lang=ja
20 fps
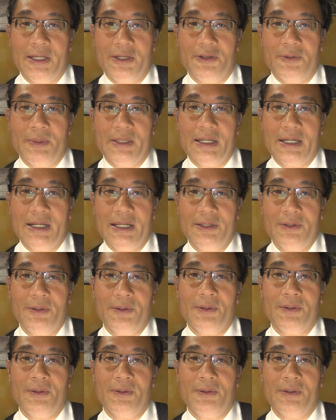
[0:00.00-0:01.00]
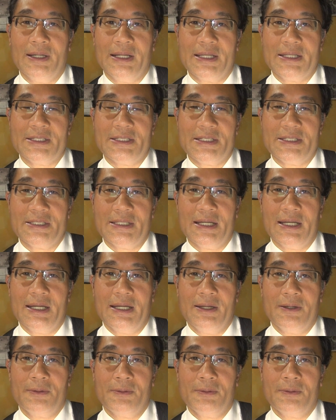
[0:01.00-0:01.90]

ヘルミからのお話でした。